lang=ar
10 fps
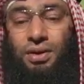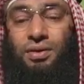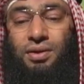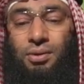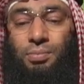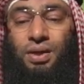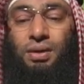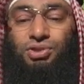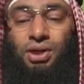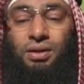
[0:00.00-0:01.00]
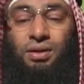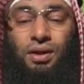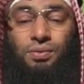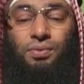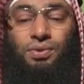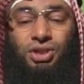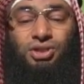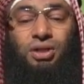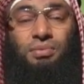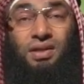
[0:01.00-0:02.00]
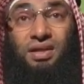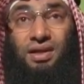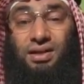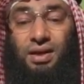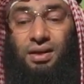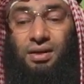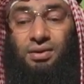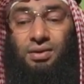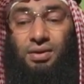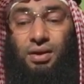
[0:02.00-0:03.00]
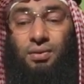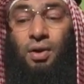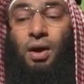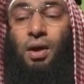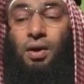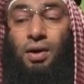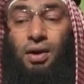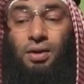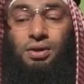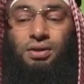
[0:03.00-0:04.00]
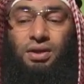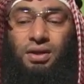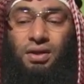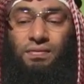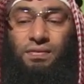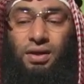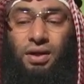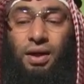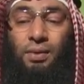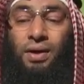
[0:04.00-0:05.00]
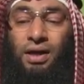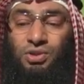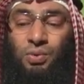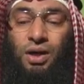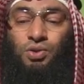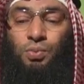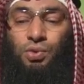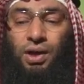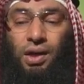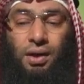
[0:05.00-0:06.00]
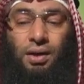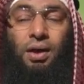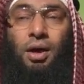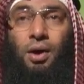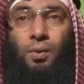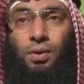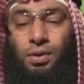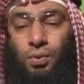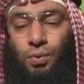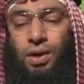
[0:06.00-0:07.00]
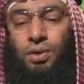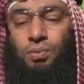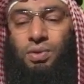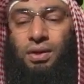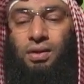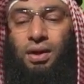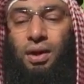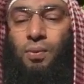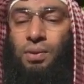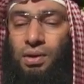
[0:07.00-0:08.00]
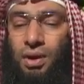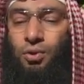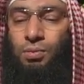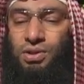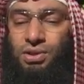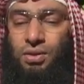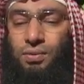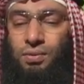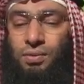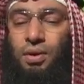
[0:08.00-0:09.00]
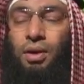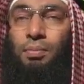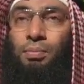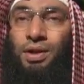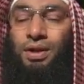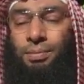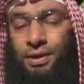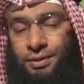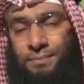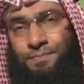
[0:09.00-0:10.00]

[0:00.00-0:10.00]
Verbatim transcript: عند ربهم جنات تجري من تحتها الأنهار خالدين فيها وأزواج مطهرة ورضوان من الله والله بصير بالعباد